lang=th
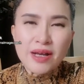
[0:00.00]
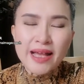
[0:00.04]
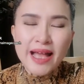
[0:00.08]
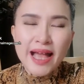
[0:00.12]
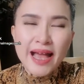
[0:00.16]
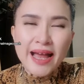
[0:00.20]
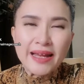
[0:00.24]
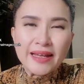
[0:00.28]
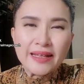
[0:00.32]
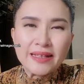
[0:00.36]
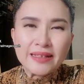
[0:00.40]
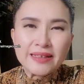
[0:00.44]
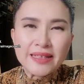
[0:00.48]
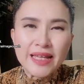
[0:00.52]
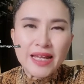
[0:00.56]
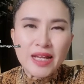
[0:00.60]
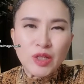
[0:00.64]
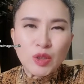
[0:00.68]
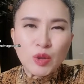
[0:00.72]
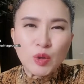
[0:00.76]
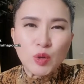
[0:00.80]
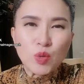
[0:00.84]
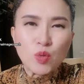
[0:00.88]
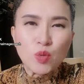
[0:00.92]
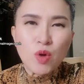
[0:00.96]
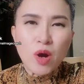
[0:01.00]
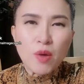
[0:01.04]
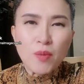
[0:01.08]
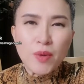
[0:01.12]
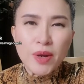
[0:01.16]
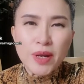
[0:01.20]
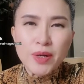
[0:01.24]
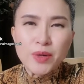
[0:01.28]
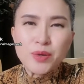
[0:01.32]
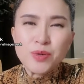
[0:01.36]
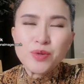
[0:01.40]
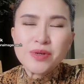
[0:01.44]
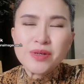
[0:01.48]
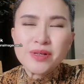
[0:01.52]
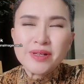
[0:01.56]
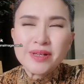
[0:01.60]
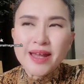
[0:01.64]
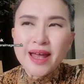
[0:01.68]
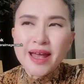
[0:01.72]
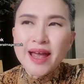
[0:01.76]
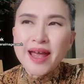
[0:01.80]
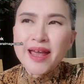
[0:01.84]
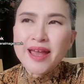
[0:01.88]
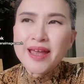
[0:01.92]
การแต่งตัววัยรุ่นนะ